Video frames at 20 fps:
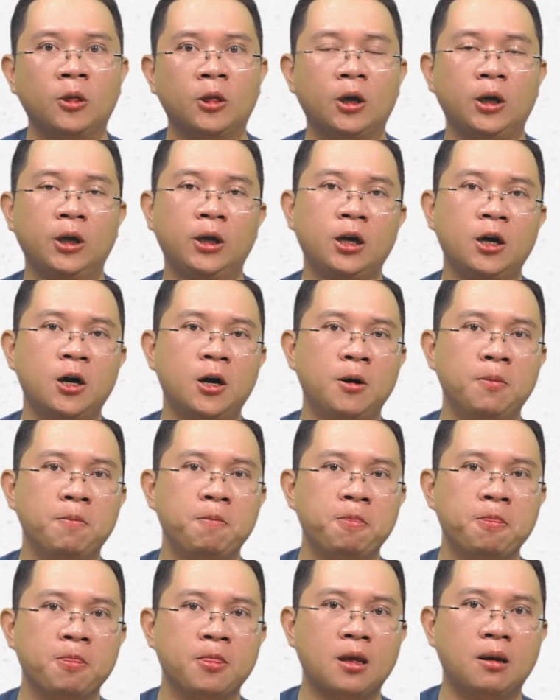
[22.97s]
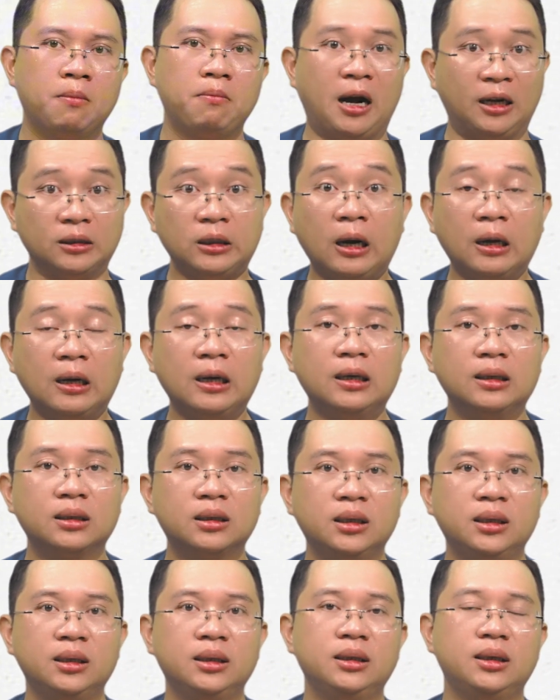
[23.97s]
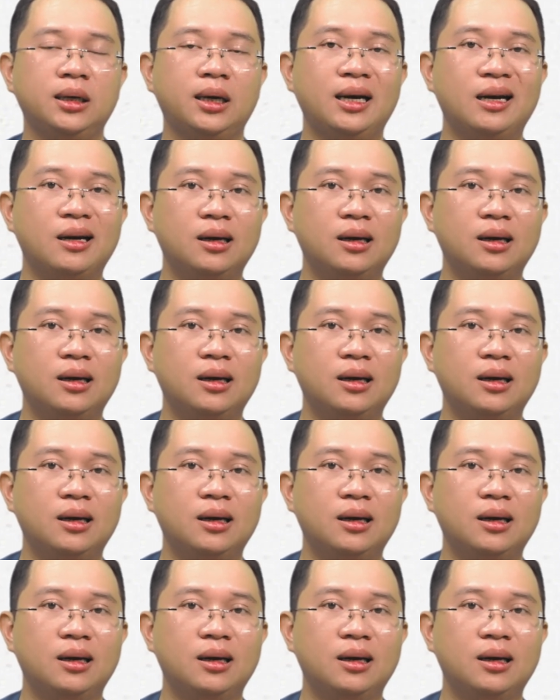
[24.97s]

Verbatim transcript: Thì uh, bản thân á, cái